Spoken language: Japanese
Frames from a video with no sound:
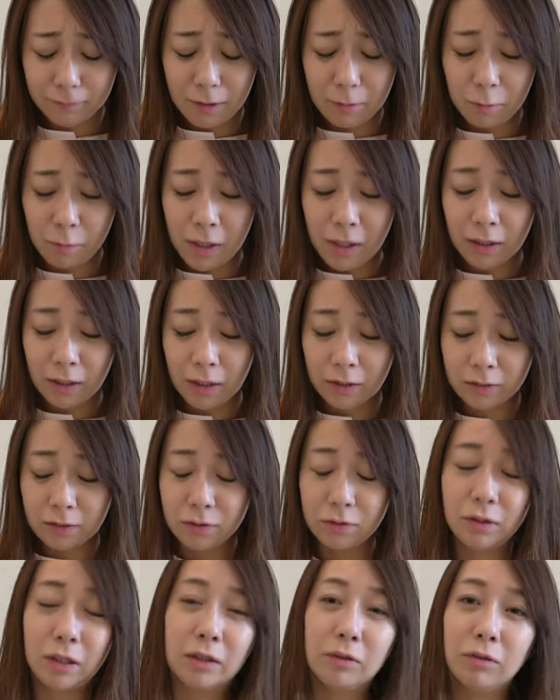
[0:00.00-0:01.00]
でもまあそ
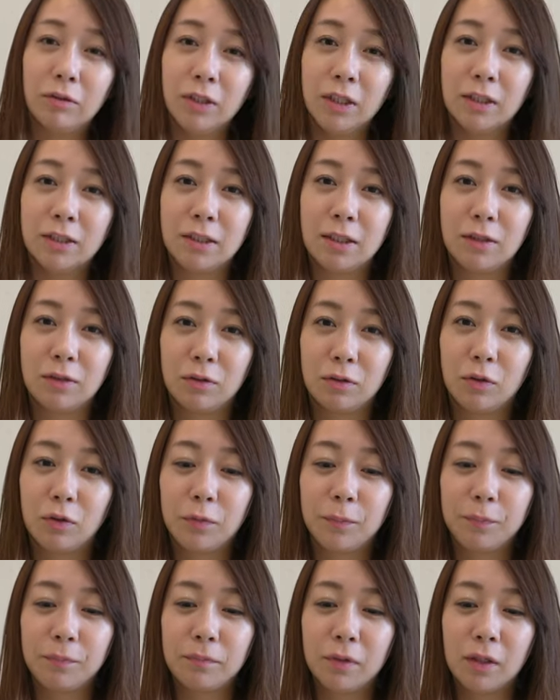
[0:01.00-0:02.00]
のアコーディアさんのな
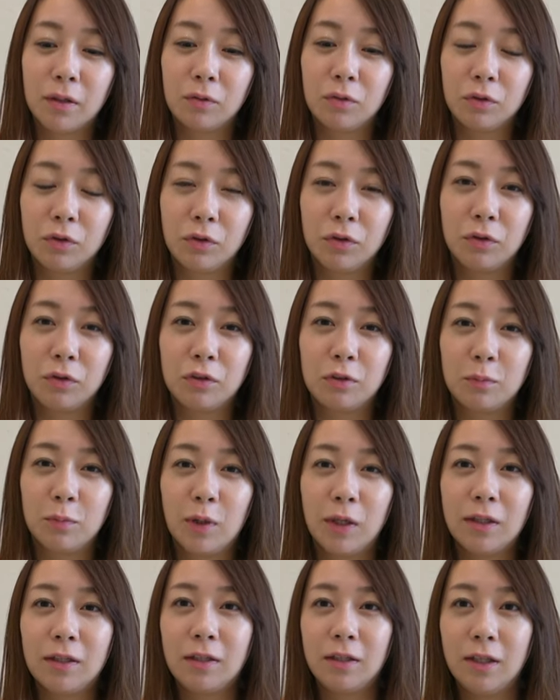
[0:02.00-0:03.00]
んかご協力も
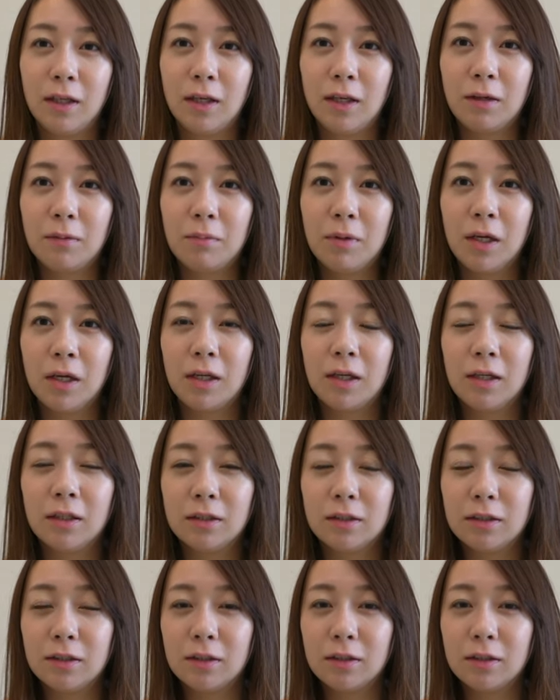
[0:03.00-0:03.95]
あってまあ